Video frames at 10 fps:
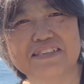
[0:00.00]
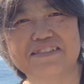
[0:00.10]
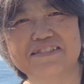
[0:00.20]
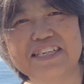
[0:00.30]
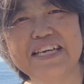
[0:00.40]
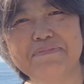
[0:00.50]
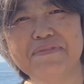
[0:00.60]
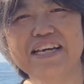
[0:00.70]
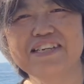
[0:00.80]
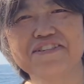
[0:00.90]
それでね、
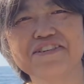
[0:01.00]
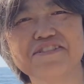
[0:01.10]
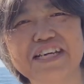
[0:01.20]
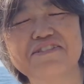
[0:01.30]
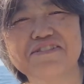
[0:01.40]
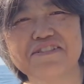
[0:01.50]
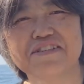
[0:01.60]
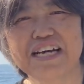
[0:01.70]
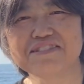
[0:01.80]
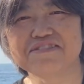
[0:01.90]
まあ、いろいろなこと、
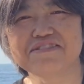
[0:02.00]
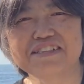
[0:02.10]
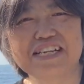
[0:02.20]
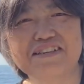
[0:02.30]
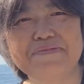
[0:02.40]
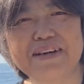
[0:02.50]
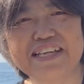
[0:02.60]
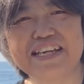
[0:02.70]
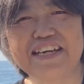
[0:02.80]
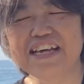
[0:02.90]
あのー、例えば
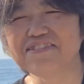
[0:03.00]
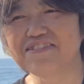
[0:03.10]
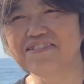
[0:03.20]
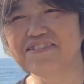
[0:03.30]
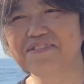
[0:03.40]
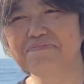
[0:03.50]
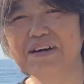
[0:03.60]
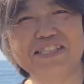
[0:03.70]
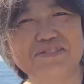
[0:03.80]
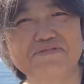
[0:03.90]
ね、あのー、
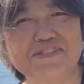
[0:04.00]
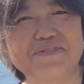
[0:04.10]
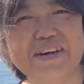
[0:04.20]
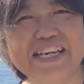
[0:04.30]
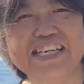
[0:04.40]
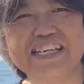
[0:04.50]
まあ、自分の場合、